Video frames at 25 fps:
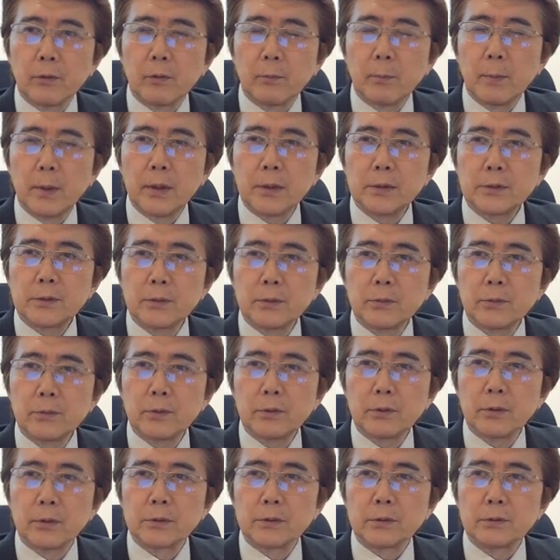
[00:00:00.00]
この瞑
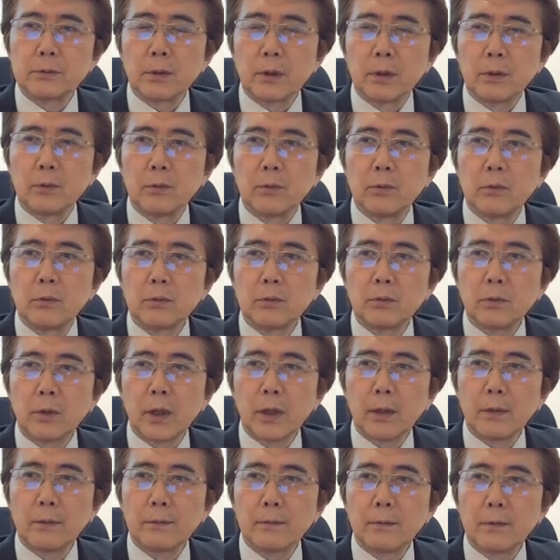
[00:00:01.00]
想っていうのは実は脳
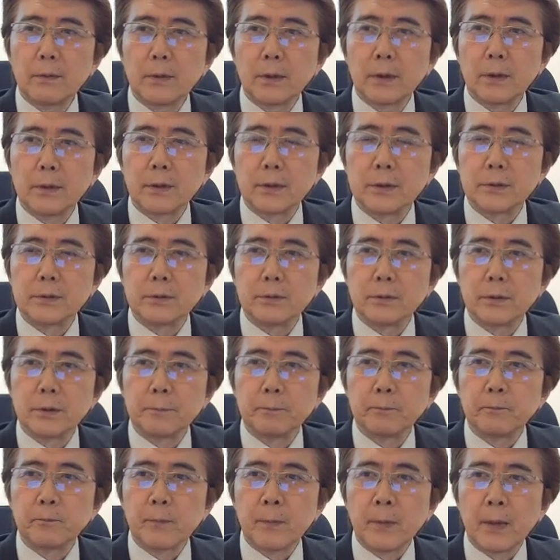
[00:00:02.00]
トレなんです
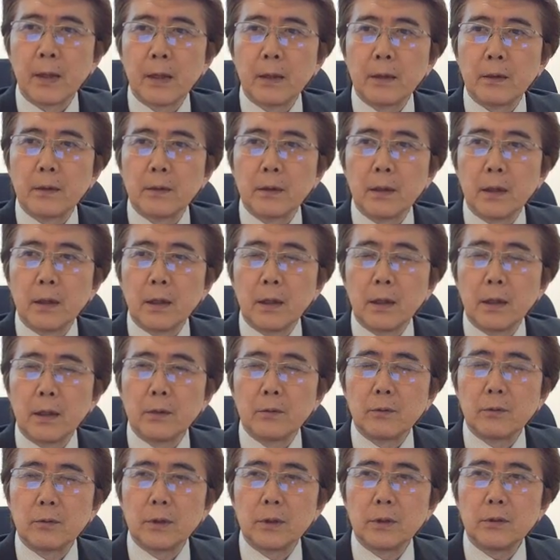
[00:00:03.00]
よね。
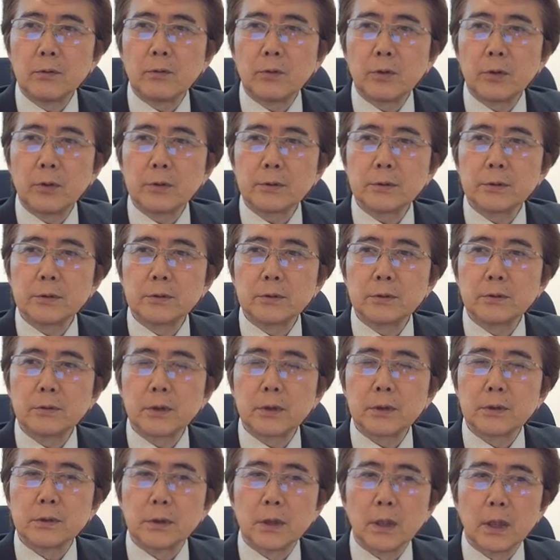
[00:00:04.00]
筋トレをする
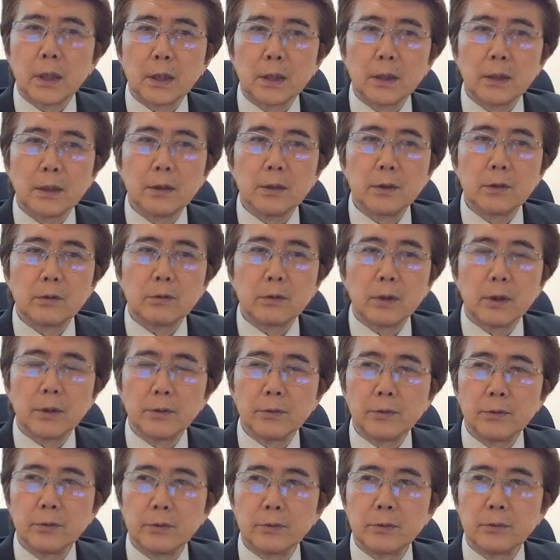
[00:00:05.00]
とですね筋肉
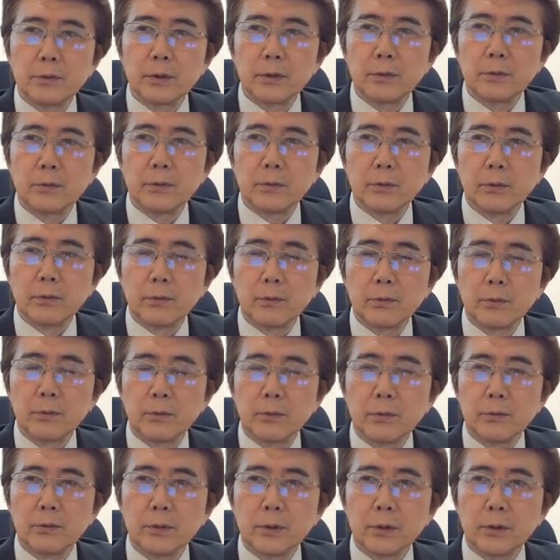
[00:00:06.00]
が隆々になる
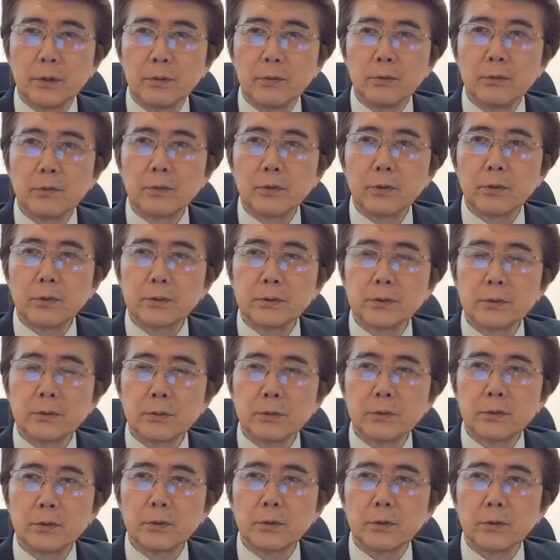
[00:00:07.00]
というように、脳トレを
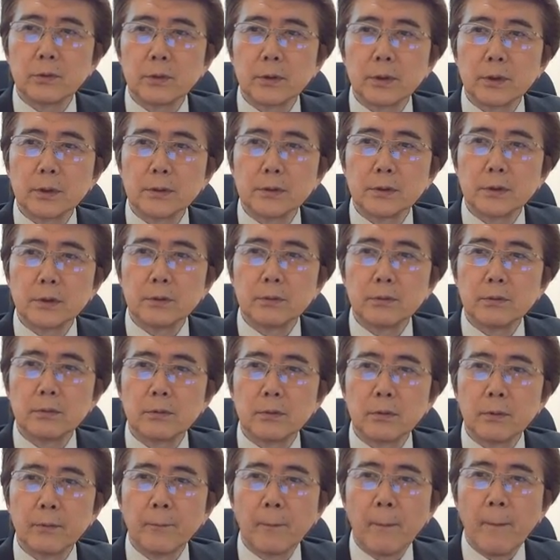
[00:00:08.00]
することによってですね
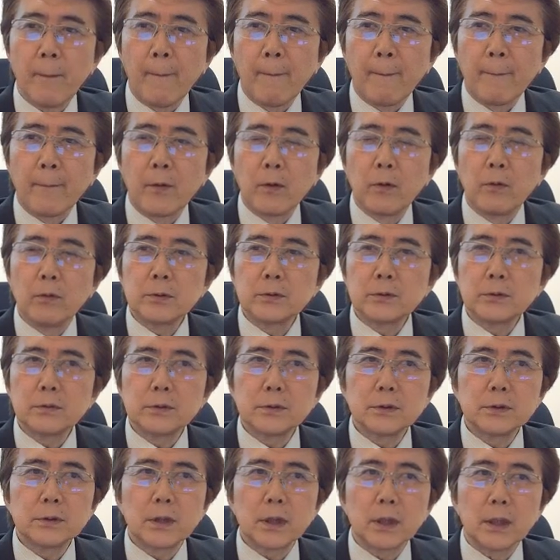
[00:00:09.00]
脳の構
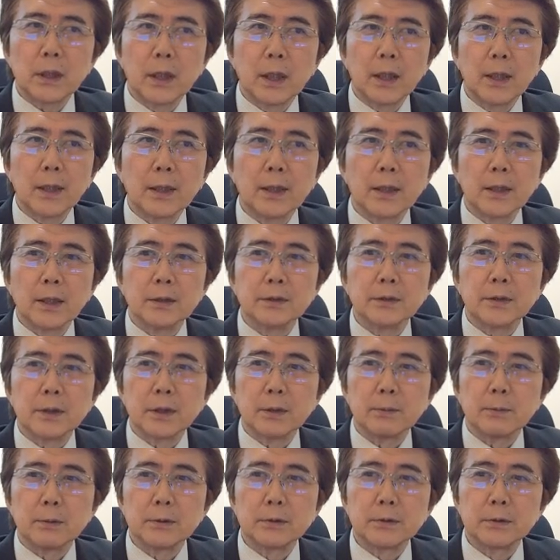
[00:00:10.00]
造自体が変化し
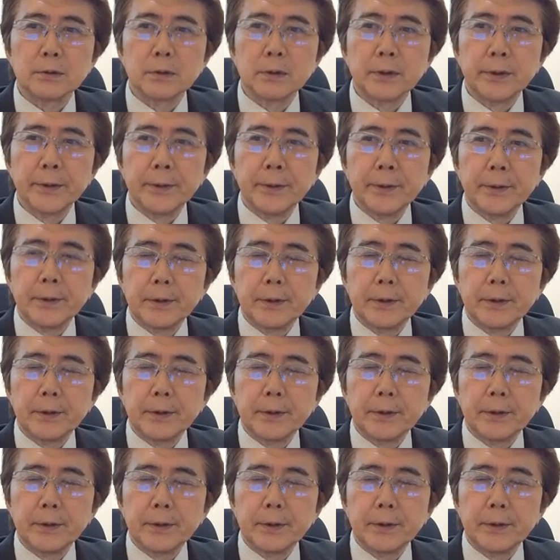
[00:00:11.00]
ていきます。